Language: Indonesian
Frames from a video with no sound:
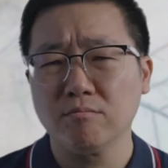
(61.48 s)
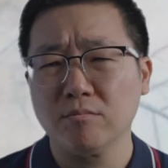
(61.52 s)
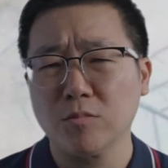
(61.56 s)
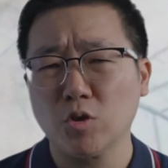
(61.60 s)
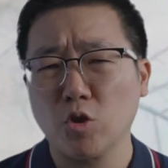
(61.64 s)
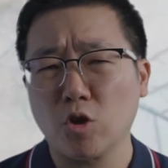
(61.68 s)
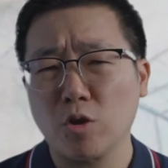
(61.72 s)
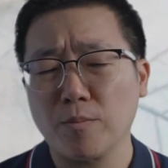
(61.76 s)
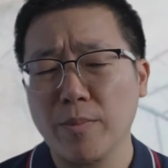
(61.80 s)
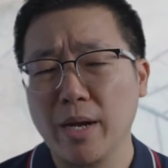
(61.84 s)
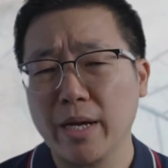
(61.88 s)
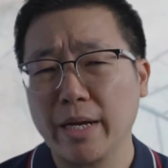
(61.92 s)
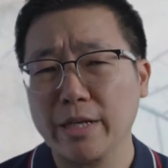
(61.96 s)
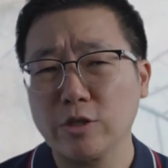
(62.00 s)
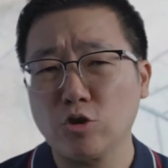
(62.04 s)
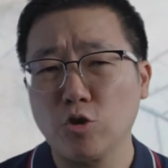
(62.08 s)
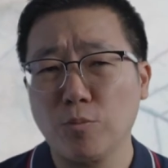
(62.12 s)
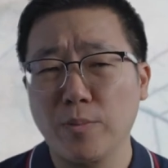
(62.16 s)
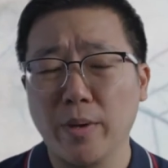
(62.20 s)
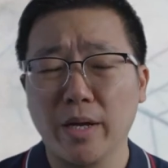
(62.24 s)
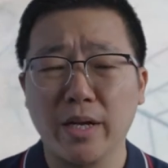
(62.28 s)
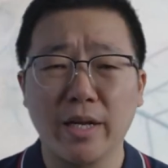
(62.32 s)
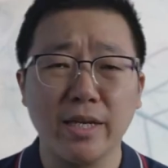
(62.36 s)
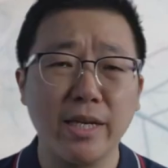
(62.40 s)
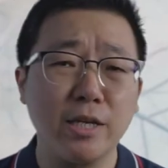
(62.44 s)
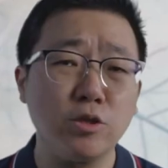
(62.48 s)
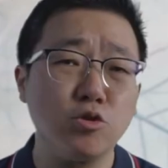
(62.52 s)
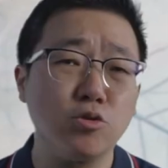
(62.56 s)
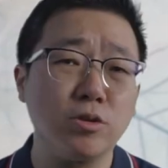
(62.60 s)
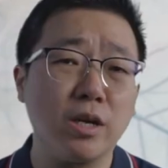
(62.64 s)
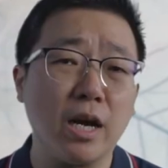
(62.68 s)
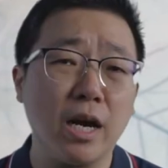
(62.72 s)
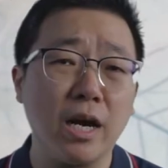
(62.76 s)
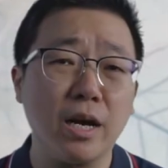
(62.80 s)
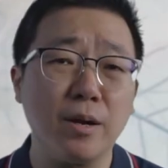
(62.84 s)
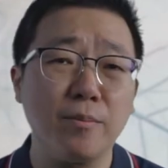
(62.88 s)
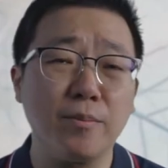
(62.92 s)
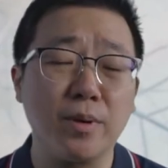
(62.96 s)
norma kesopanannya
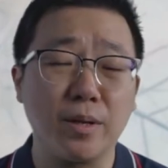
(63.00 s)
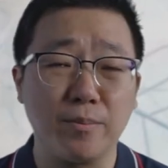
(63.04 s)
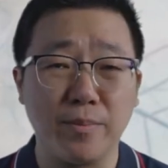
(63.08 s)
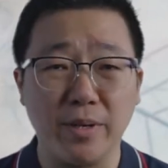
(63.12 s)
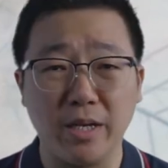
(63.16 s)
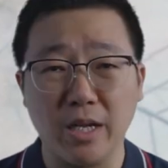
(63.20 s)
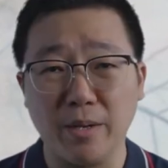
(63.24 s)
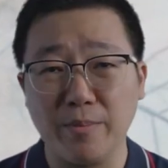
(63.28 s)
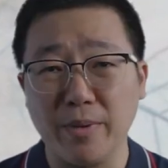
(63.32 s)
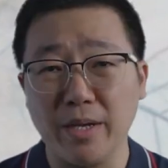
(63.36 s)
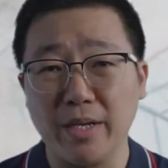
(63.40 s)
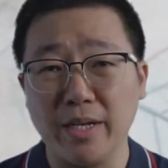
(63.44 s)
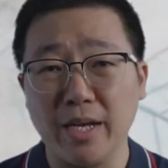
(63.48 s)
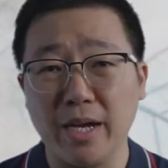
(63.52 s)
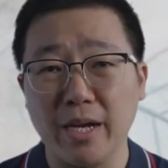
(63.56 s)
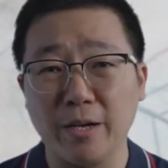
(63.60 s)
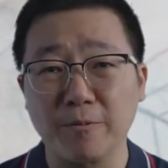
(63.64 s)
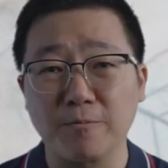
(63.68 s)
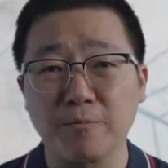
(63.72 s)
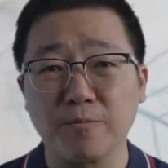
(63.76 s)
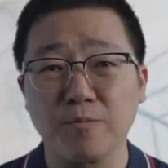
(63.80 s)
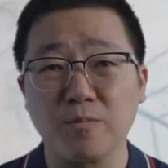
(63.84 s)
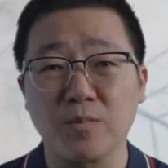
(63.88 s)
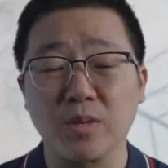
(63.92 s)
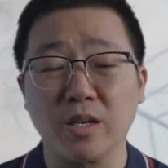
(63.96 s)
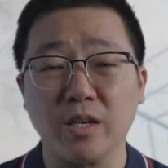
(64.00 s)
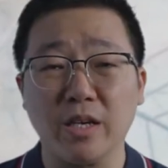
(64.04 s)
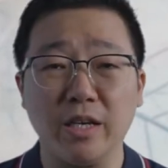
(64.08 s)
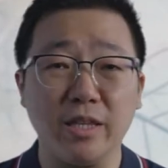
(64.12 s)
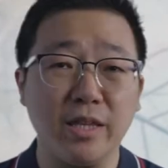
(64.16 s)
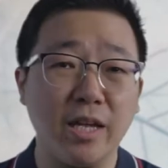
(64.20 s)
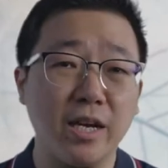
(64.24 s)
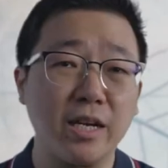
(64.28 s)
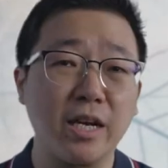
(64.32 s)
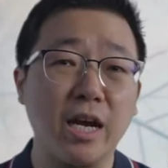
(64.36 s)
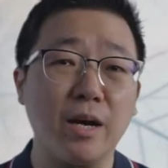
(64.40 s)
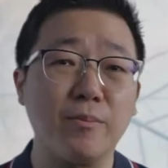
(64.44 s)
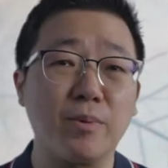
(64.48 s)
juga berbeda-beda.
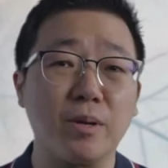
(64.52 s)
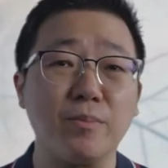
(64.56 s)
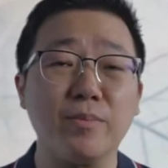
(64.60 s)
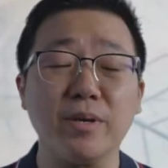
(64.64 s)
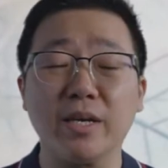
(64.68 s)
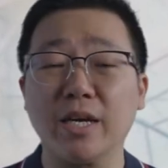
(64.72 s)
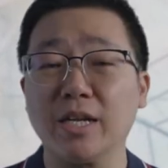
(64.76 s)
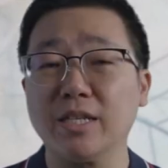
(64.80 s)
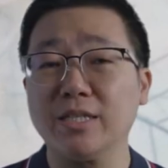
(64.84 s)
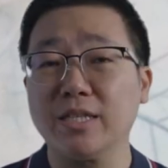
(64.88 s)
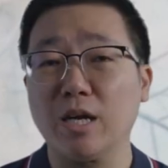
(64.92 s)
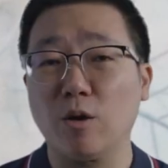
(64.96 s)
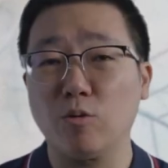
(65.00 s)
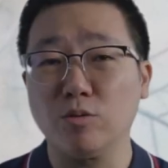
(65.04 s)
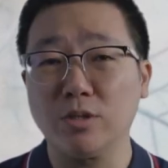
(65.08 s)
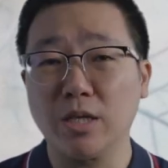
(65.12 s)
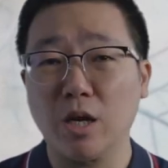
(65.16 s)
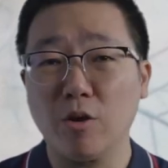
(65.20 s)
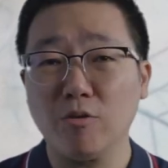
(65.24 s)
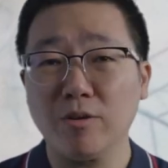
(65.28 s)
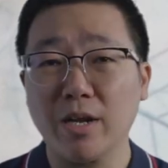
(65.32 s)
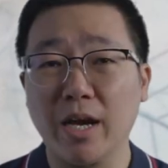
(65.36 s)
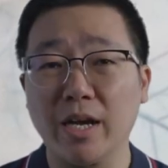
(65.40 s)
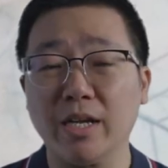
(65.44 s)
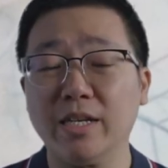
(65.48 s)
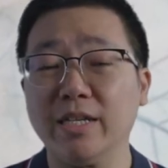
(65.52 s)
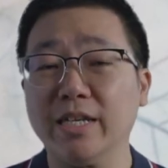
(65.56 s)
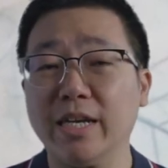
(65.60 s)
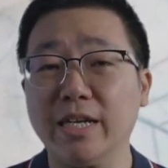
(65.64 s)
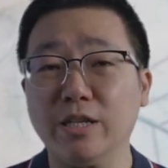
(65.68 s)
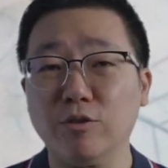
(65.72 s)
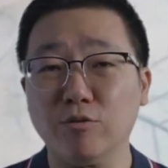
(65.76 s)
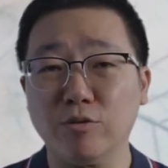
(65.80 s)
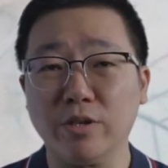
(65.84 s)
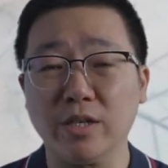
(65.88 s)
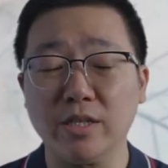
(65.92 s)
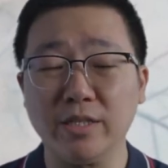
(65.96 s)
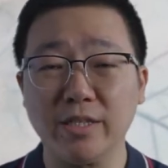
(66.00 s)
Kita nggak berpikir jauh-jauh lah di
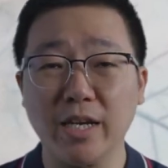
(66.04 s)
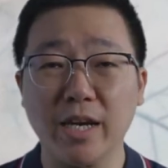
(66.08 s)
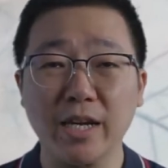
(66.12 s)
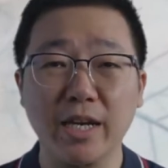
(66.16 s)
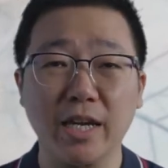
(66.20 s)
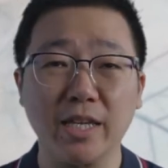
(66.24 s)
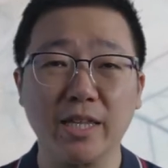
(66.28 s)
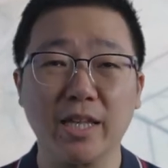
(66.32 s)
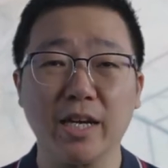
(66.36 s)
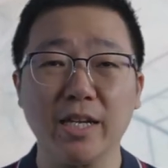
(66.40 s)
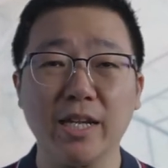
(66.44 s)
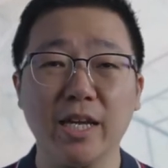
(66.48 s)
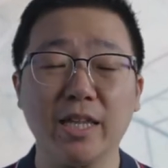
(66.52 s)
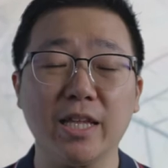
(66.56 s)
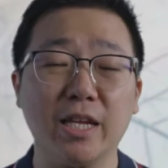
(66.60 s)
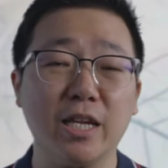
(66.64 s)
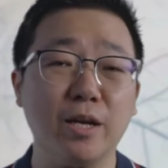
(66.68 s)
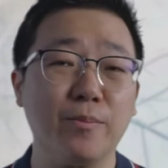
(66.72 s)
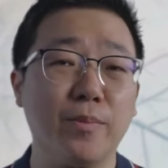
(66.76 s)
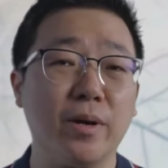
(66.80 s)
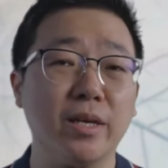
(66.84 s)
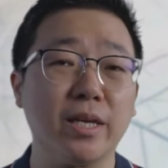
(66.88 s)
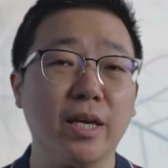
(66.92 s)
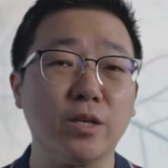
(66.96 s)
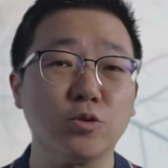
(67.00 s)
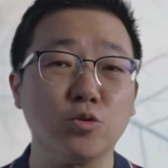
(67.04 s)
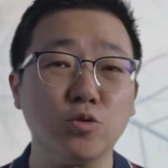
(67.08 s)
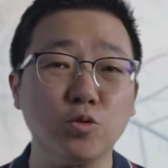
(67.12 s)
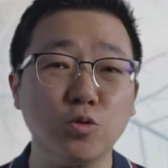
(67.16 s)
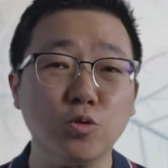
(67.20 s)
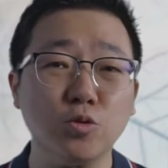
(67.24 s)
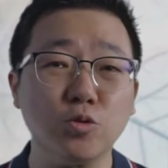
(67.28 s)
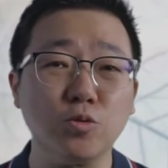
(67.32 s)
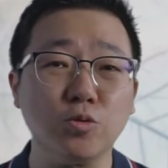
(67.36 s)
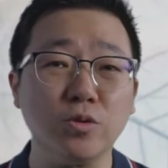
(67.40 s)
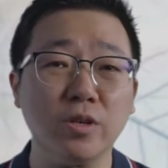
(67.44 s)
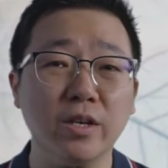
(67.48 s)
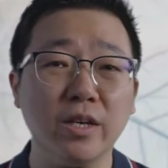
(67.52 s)
Indonesia kita lihat ada banyak
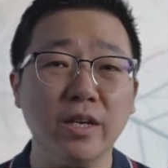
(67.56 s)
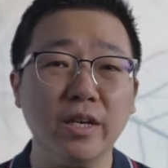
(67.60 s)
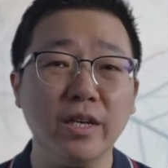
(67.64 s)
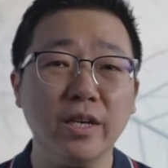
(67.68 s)
suku.